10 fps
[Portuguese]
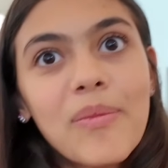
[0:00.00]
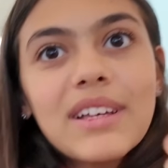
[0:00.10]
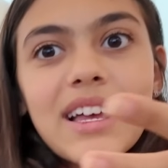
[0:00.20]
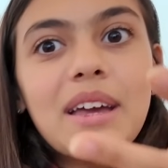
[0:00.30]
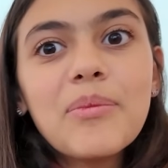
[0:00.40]

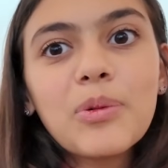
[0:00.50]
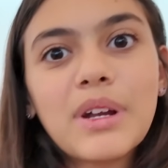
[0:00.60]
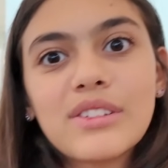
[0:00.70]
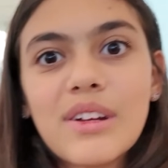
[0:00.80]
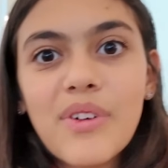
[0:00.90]
Mas aí meu
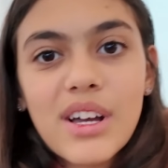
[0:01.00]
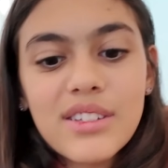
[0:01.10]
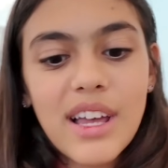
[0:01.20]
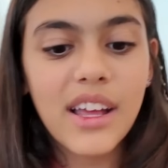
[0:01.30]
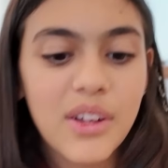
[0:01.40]
braço tava
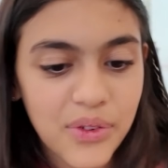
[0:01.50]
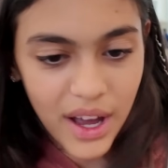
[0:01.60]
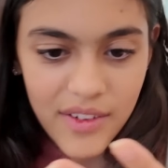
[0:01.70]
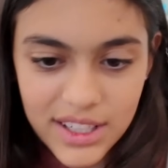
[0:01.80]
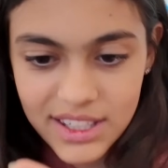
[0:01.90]
cansado, eu
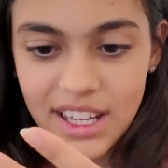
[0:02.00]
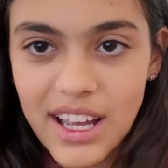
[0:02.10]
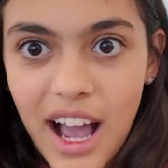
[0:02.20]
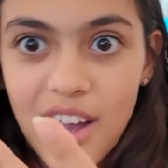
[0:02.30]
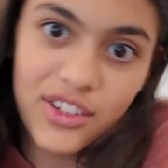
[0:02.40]
ficava assim.
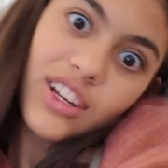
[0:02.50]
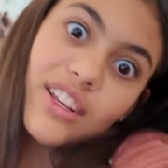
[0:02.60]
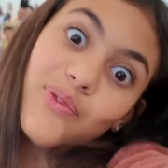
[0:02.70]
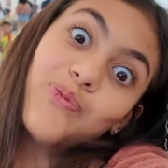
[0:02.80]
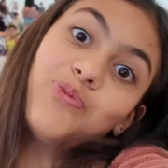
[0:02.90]
Aí eu tinha
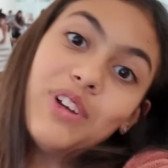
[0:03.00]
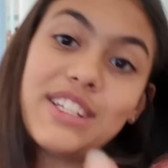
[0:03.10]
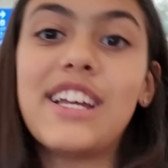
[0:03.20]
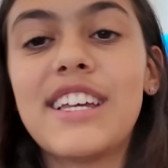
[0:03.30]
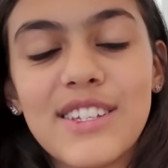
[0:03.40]
que
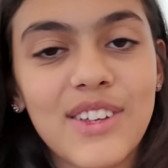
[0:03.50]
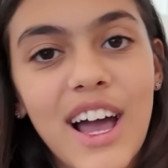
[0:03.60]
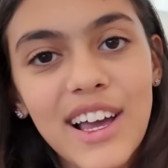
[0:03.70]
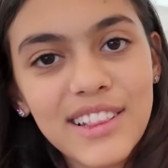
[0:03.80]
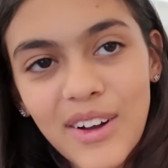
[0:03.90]
fazer isso.
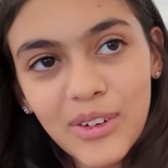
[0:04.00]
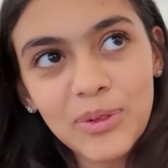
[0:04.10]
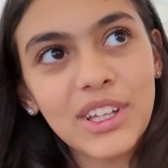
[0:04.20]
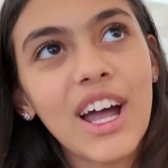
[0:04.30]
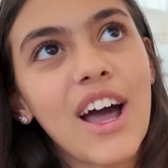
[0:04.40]
Aí tava
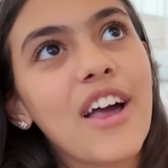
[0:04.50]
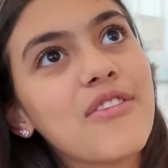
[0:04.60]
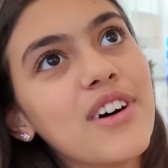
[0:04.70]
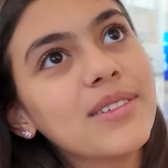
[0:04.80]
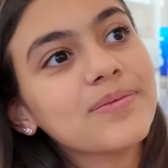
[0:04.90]
muita
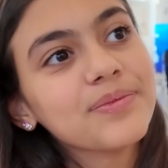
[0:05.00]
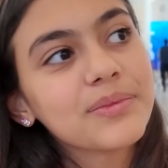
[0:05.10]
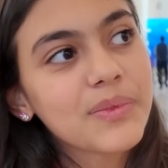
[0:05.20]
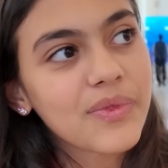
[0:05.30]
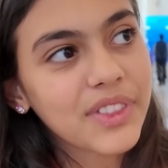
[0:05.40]
raiva.
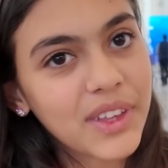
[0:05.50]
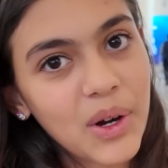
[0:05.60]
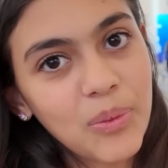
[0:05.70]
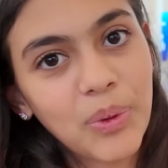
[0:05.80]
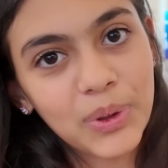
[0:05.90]

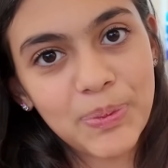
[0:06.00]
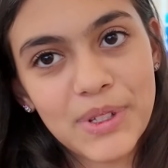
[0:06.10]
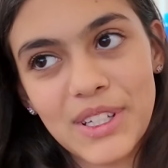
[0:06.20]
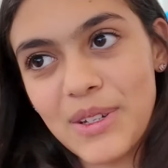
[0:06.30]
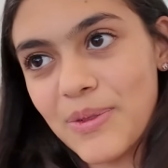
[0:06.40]
Então, um ponto
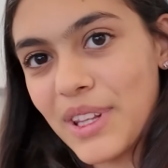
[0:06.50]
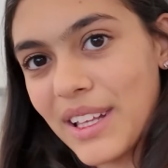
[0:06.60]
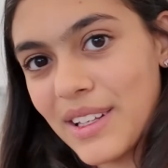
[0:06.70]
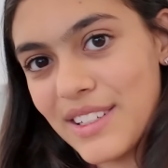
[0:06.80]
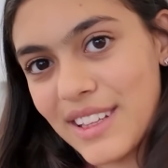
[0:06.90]
positivo
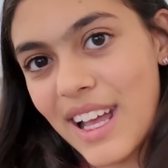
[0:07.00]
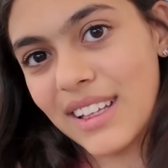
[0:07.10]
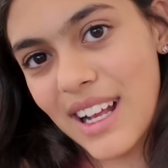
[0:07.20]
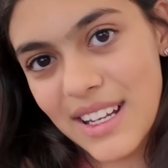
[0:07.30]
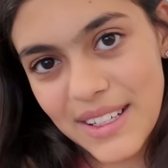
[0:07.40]
de ter a
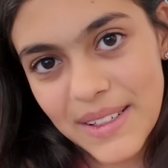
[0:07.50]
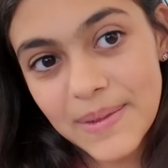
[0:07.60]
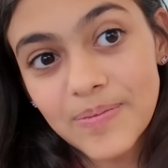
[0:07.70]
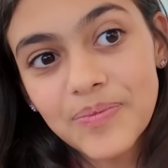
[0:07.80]
telinha.